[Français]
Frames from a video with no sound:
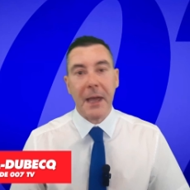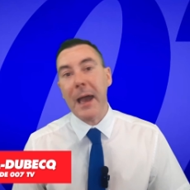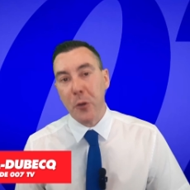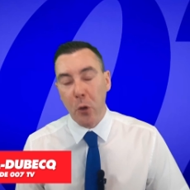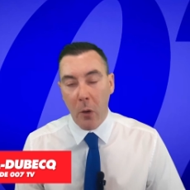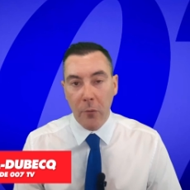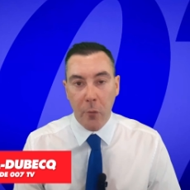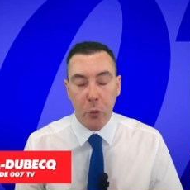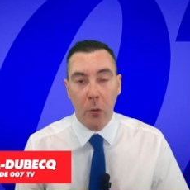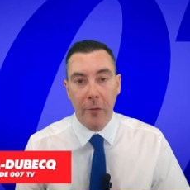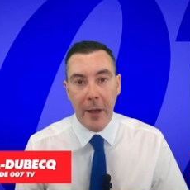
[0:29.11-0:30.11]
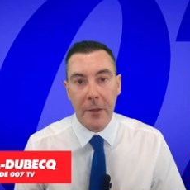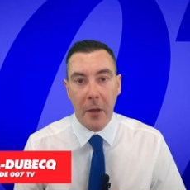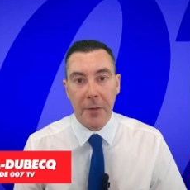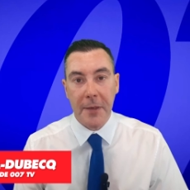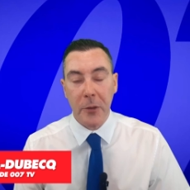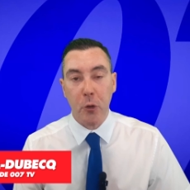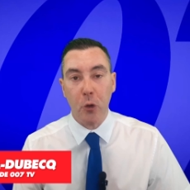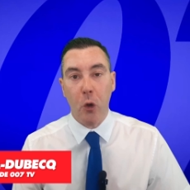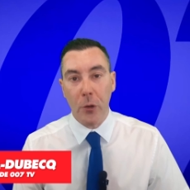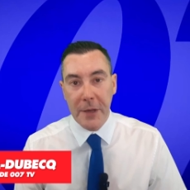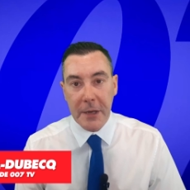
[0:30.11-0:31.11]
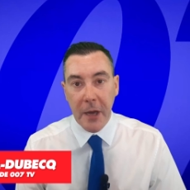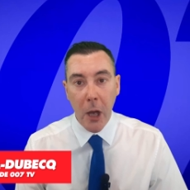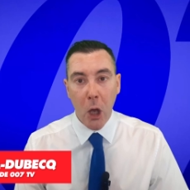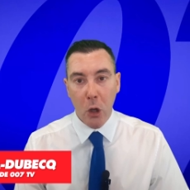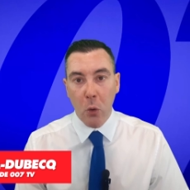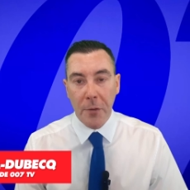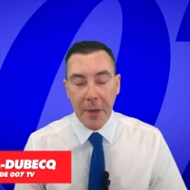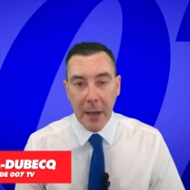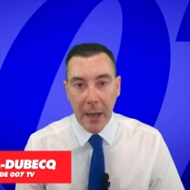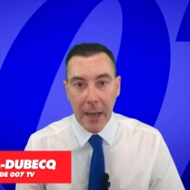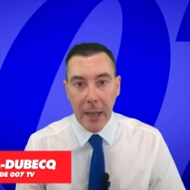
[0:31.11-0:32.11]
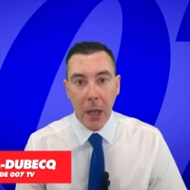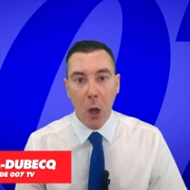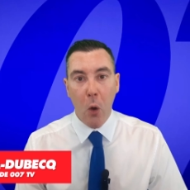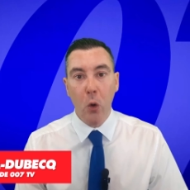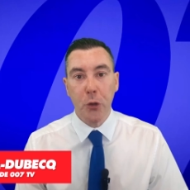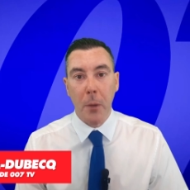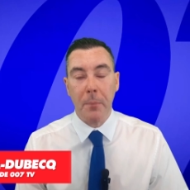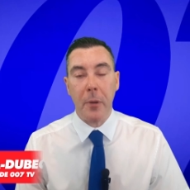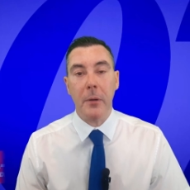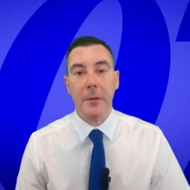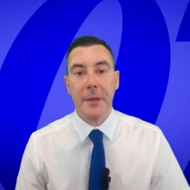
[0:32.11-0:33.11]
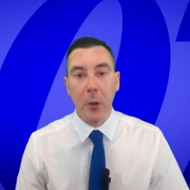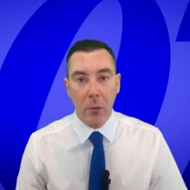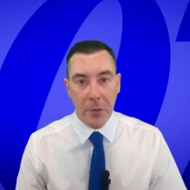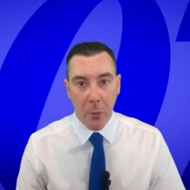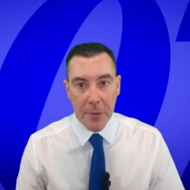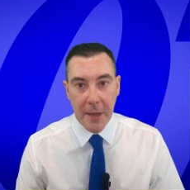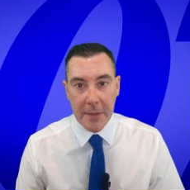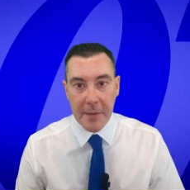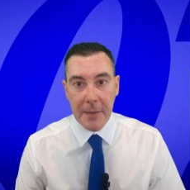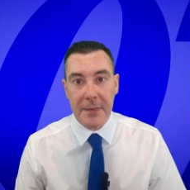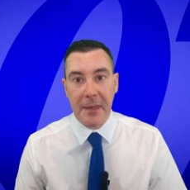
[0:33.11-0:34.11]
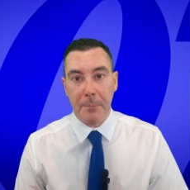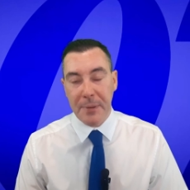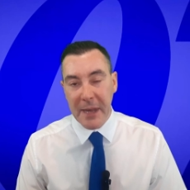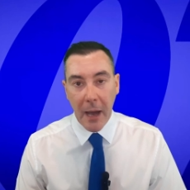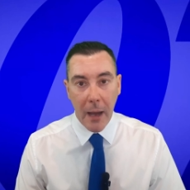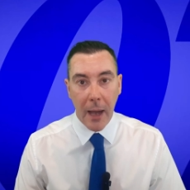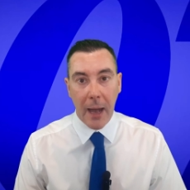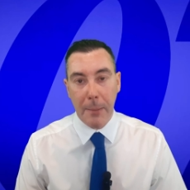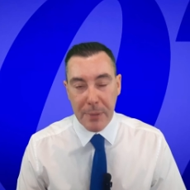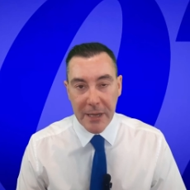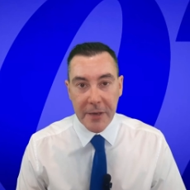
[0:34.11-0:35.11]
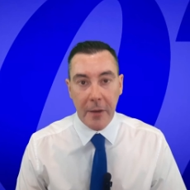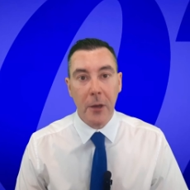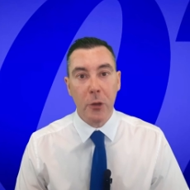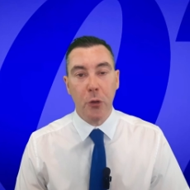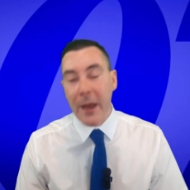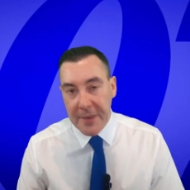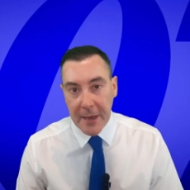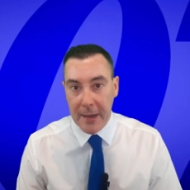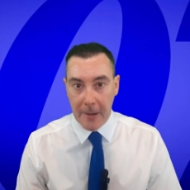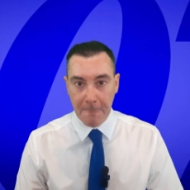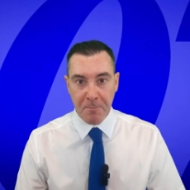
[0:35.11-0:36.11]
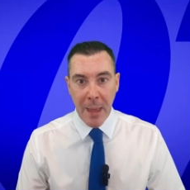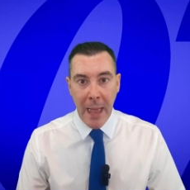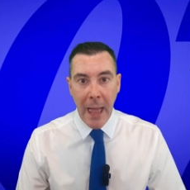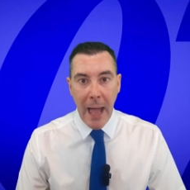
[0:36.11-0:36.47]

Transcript: Très heureux de vous retrouver dans cette chronique consacrée au top 007 des pires répliques de la saga.